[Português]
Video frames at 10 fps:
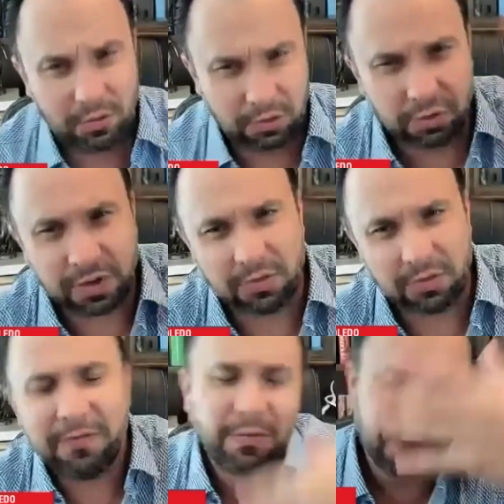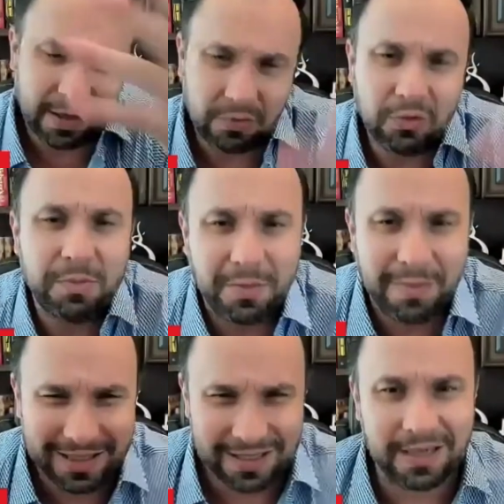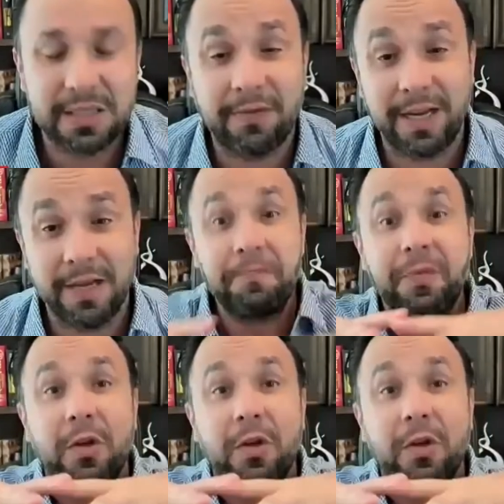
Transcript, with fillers: Estou chutando, vamos falar um número mais realista, vai.